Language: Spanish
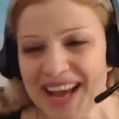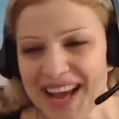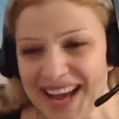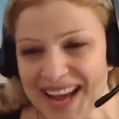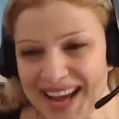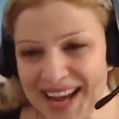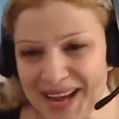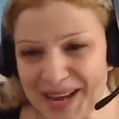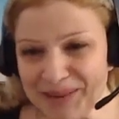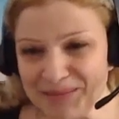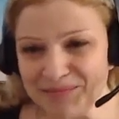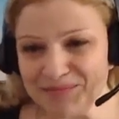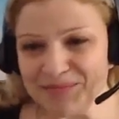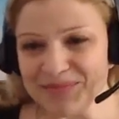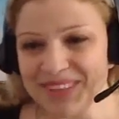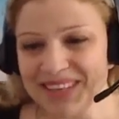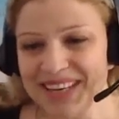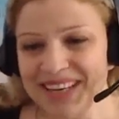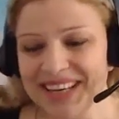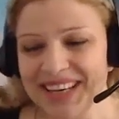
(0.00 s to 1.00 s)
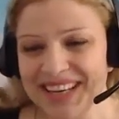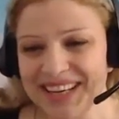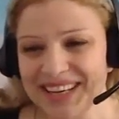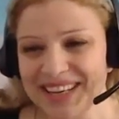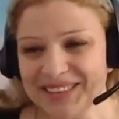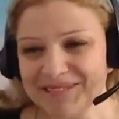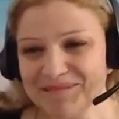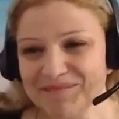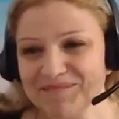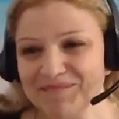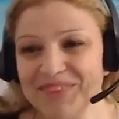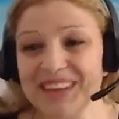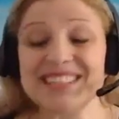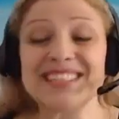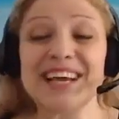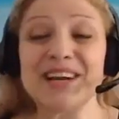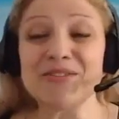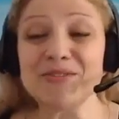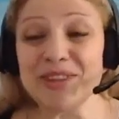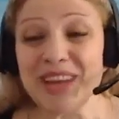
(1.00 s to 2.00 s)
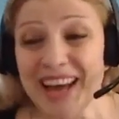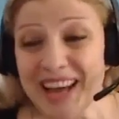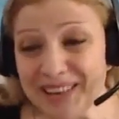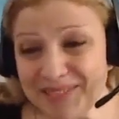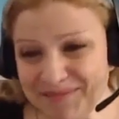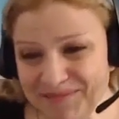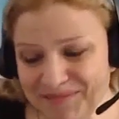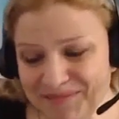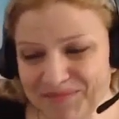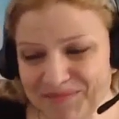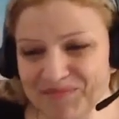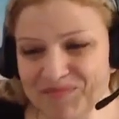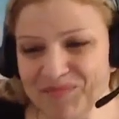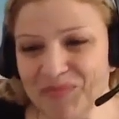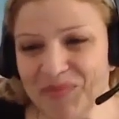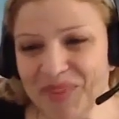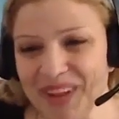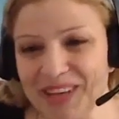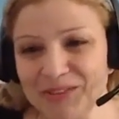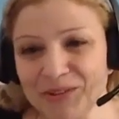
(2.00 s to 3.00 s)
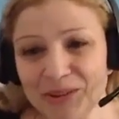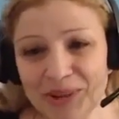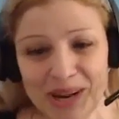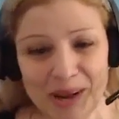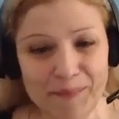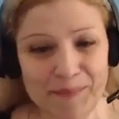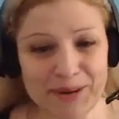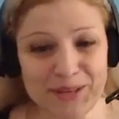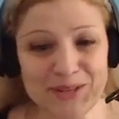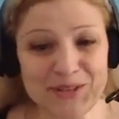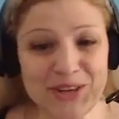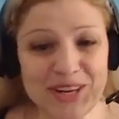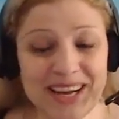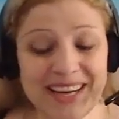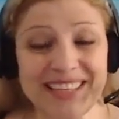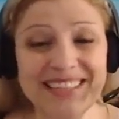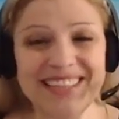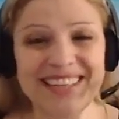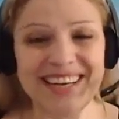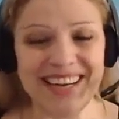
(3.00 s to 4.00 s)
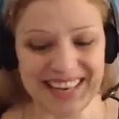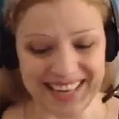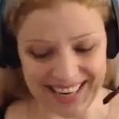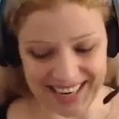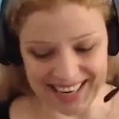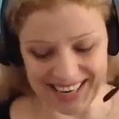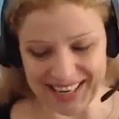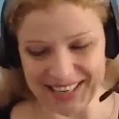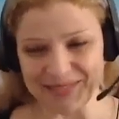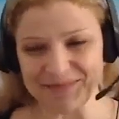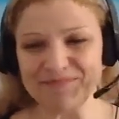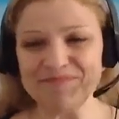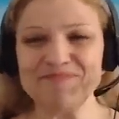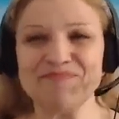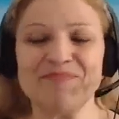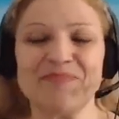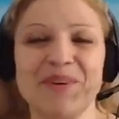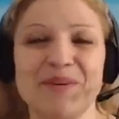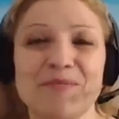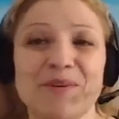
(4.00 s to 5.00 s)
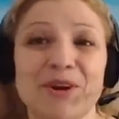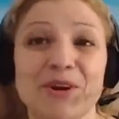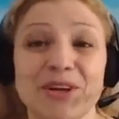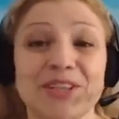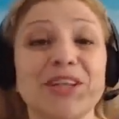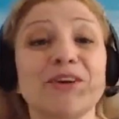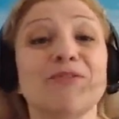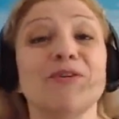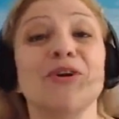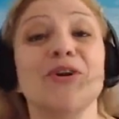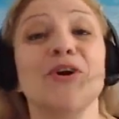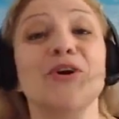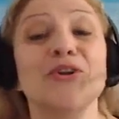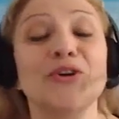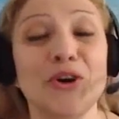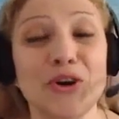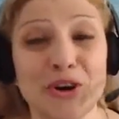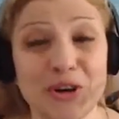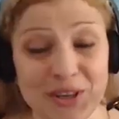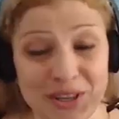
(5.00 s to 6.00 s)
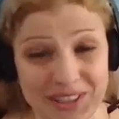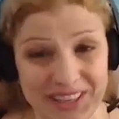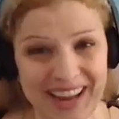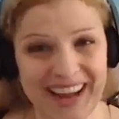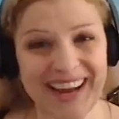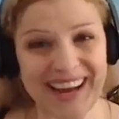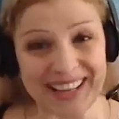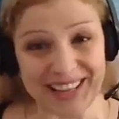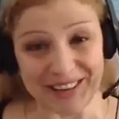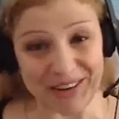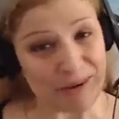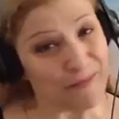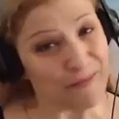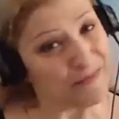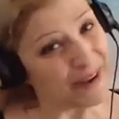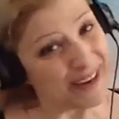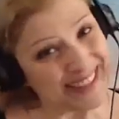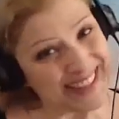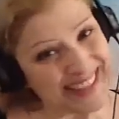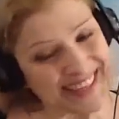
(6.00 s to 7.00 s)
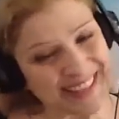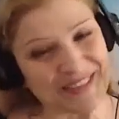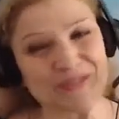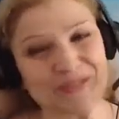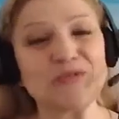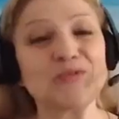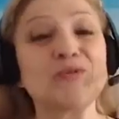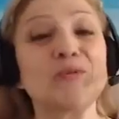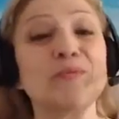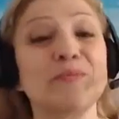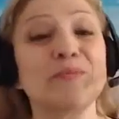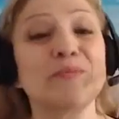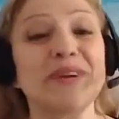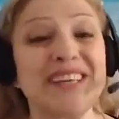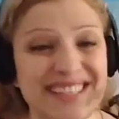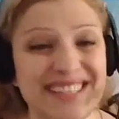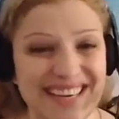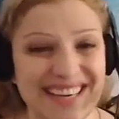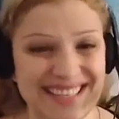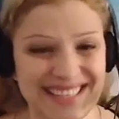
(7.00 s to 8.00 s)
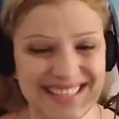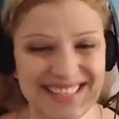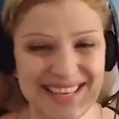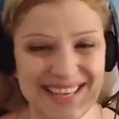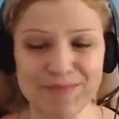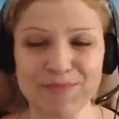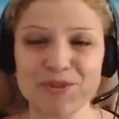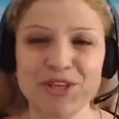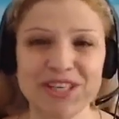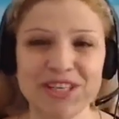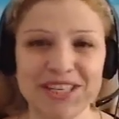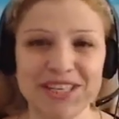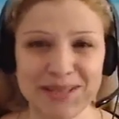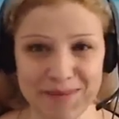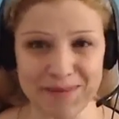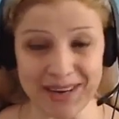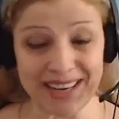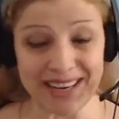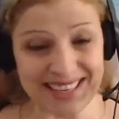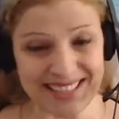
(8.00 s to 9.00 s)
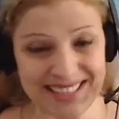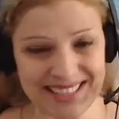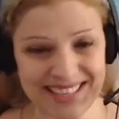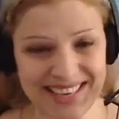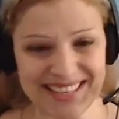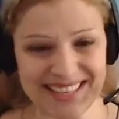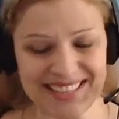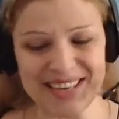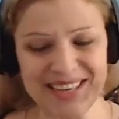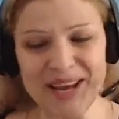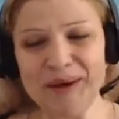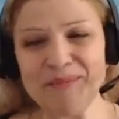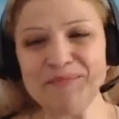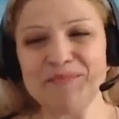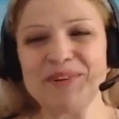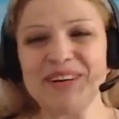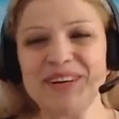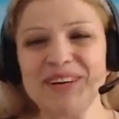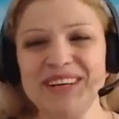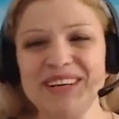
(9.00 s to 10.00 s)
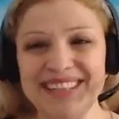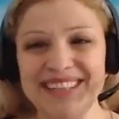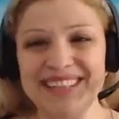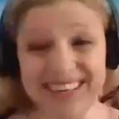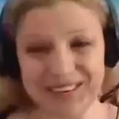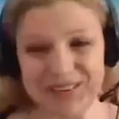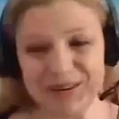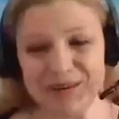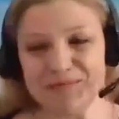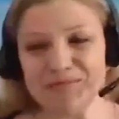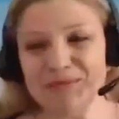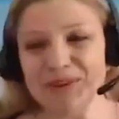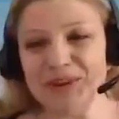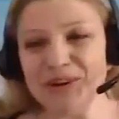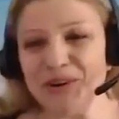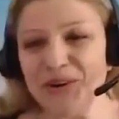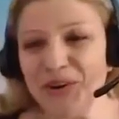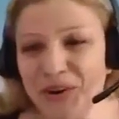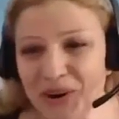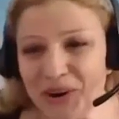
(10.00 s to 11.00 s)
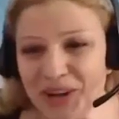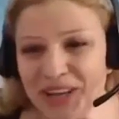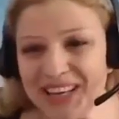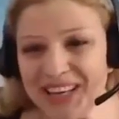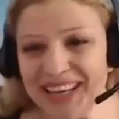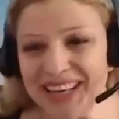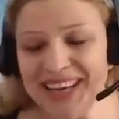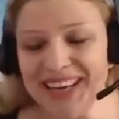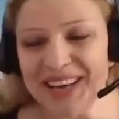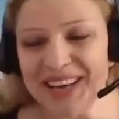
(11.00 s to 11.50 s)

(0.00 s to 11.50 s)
a, mm, a saludar a todas las personas que tienen el, bueno, que tengo el honor acá de compartir con su presencia. Muchísimas gracias por estar aquí conmigo hoy.